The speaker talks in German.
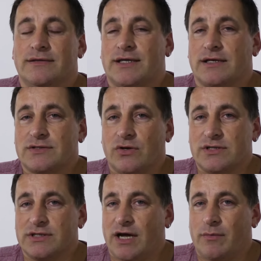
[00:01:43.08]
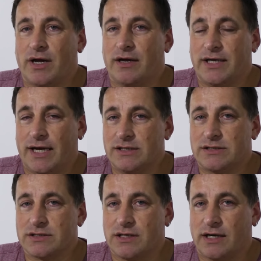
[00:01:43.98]
Das solltet ihr aber ehrlich
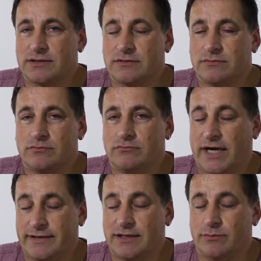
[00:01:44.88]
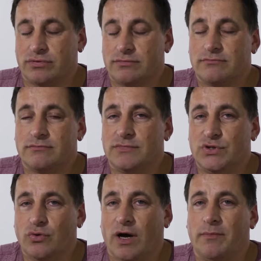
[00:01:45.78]
gesagt, mein Tipp,
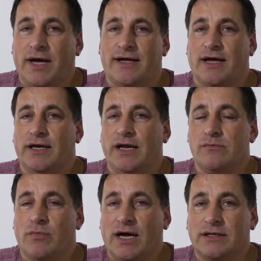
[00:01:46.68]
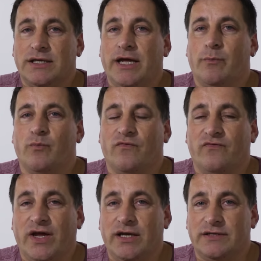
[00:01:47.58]
nur bei Kanälen machen, die eben
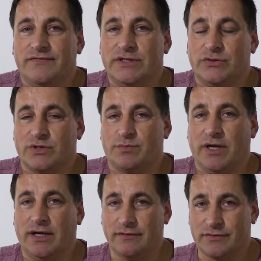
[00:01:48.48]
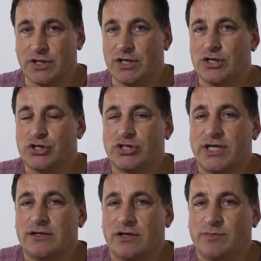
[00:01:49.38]
wenig Videos bringen.
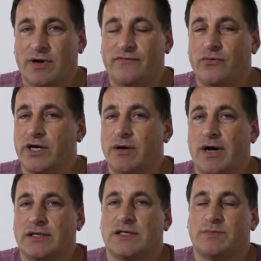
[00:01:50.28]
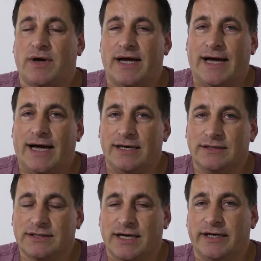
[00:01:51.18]
Stellt euch mal vor, ihr macht das bei
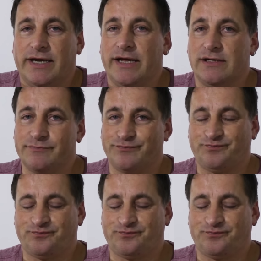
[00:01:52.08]
allen Kanälen.